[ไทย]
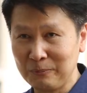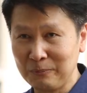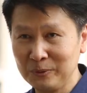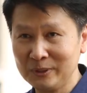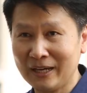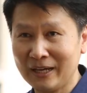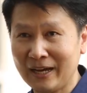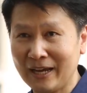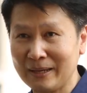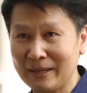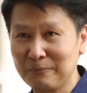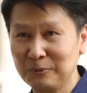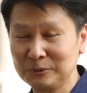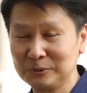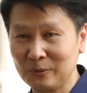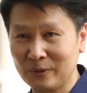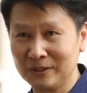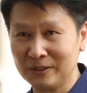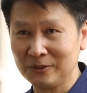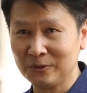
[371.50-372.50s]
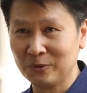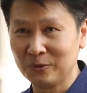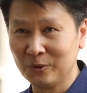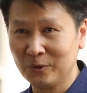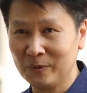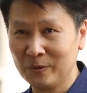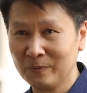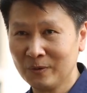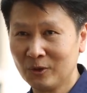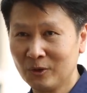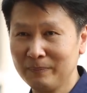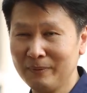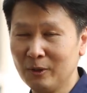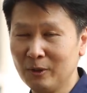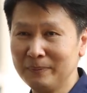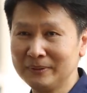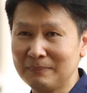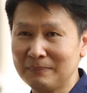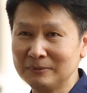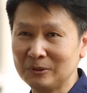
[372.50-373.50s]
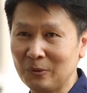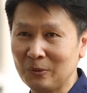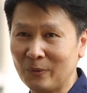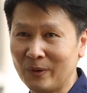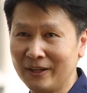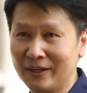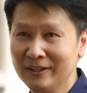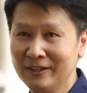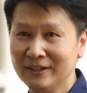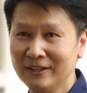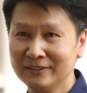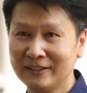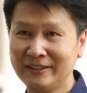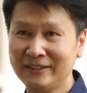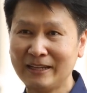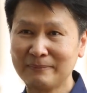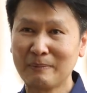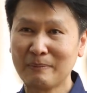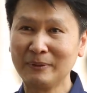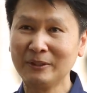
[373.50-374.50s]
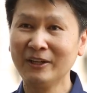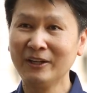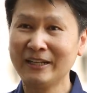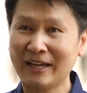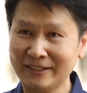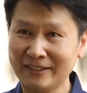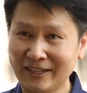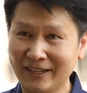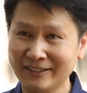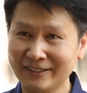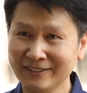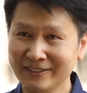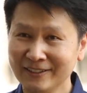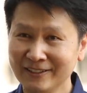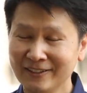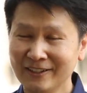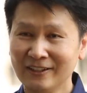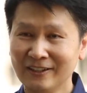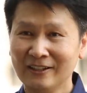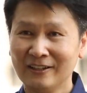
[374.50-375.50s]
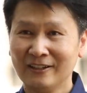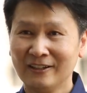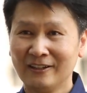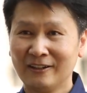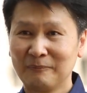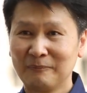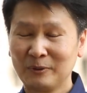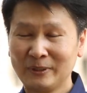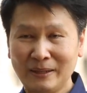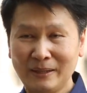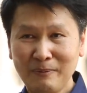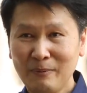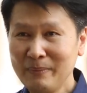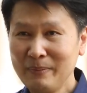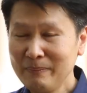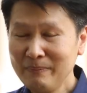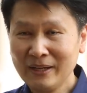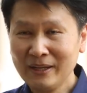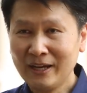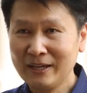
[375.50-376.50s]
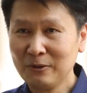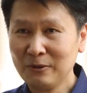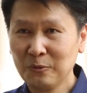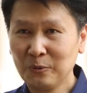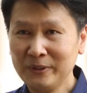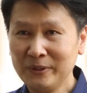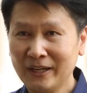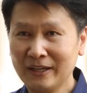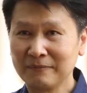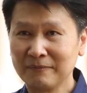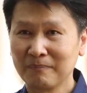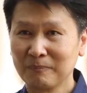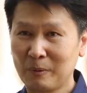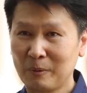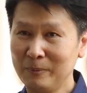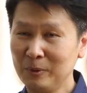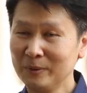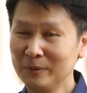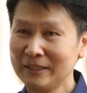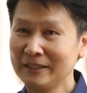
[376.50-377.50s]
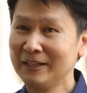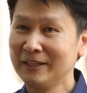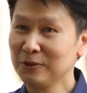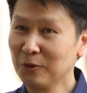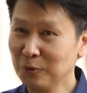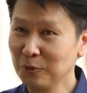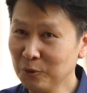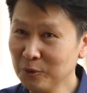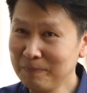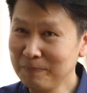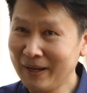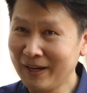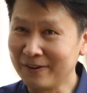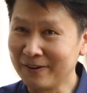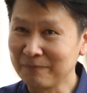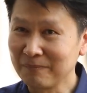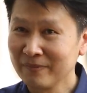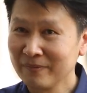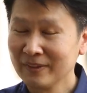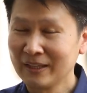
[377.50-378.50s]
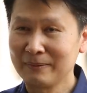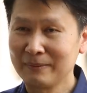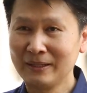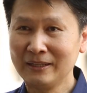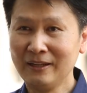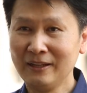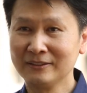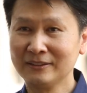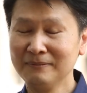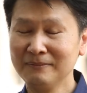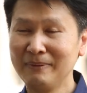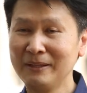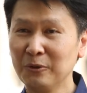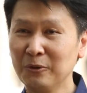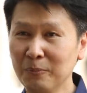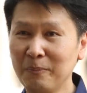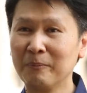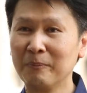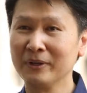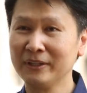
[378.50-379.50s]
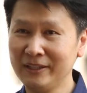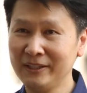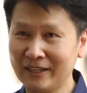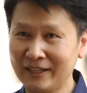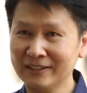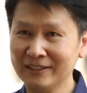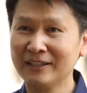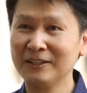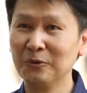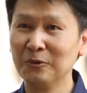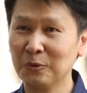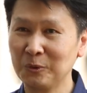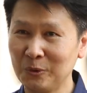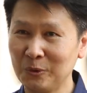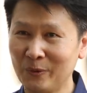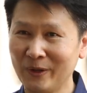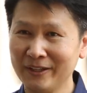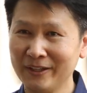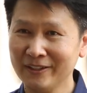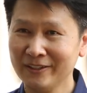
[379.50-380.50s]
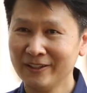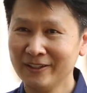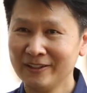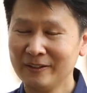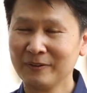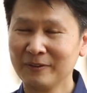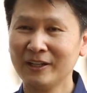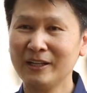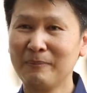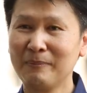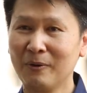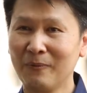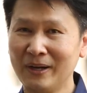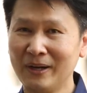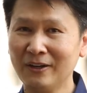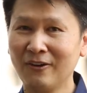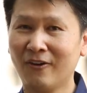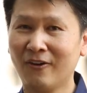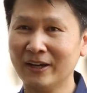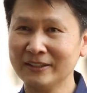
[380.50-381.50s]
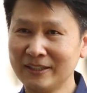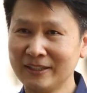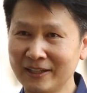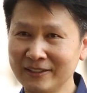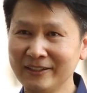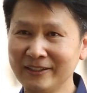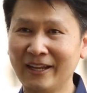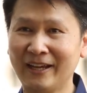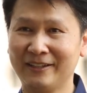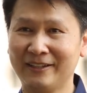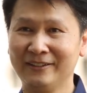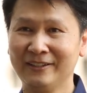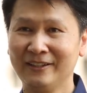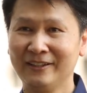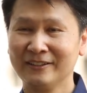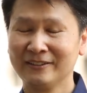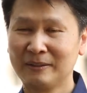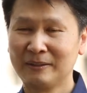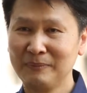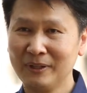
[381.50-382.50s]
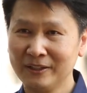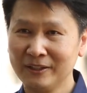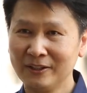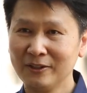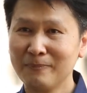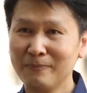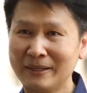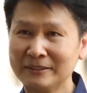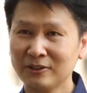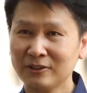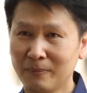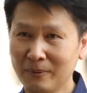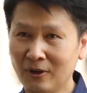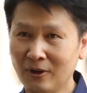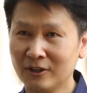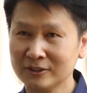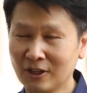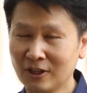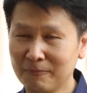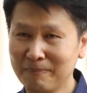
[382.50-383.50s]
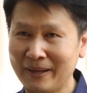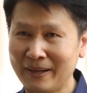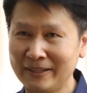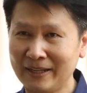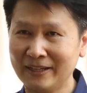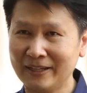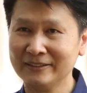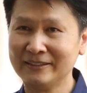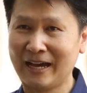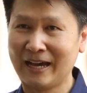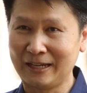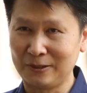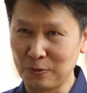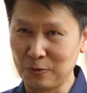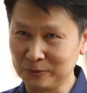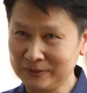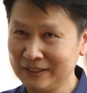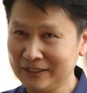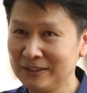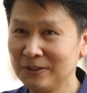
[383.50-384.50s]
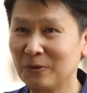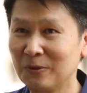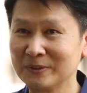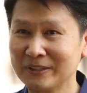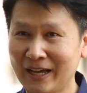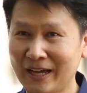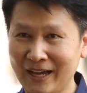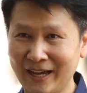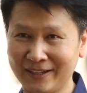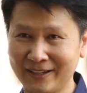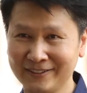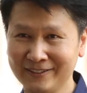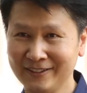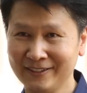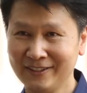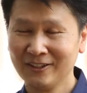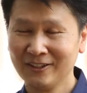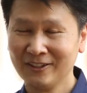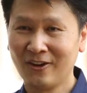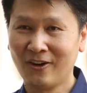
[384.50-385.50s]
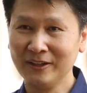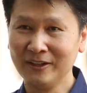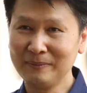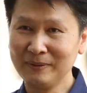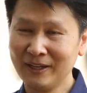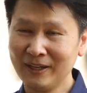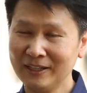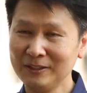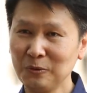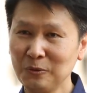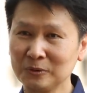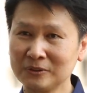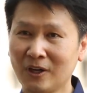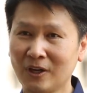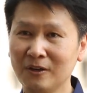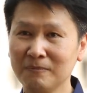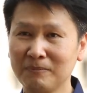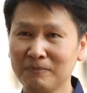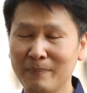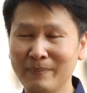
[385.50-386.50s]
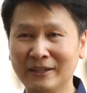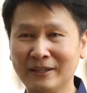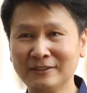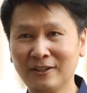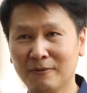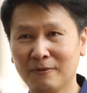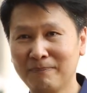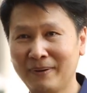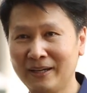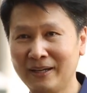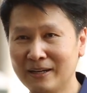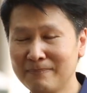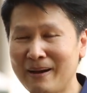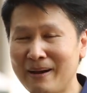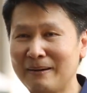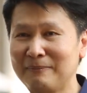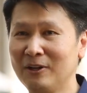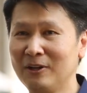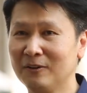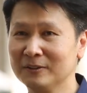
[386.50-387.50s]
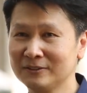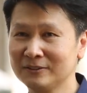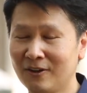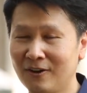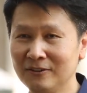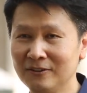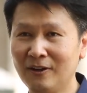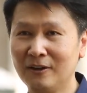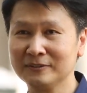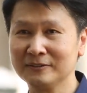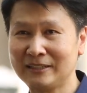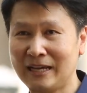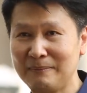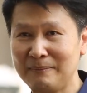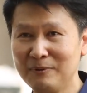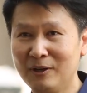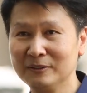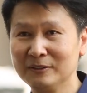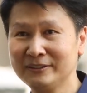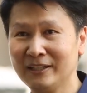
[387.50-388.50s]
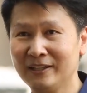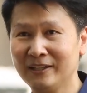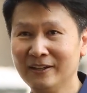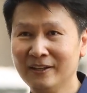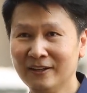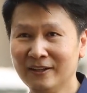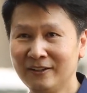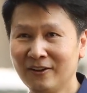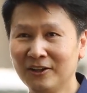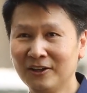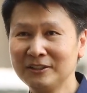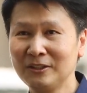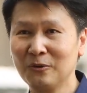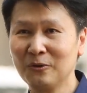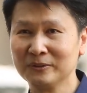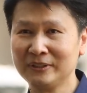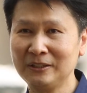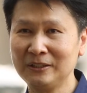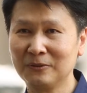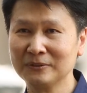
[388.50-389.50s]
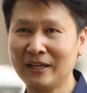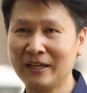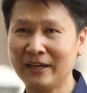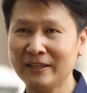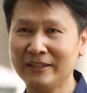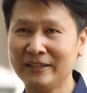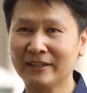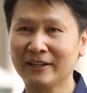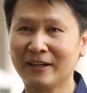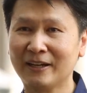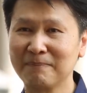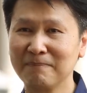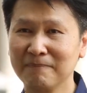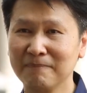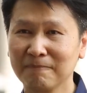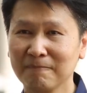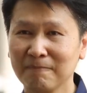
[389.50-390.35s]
หลักผู้ใหญ่ผู้สูงอายุคนมีโรคประจำตัว แต่เด็กมันไม่ต้องขนาดนั้น ผมเนี้ยผมไม่มีใครรู้เนี่ยผมไม่รู้ว่าท่านนายกรู้หรือเปล่า แต่ถ้าท่านไม่รู้ผมก็เขียนให้ท่านรู้ด้วย เราก็เลยบอกว่าขอให้ท่านเนี่ยดำเนินนโยบายสบคต่อไปเนี่ยอย่าหลงทิศหลงทางขอให้ดำงานให้ถูกต้องเพราะไม่งั้นต่อไประบาดรอบสองรอบสามรอบสี่เราก็จะหลงทิศหลงทางอีกครับ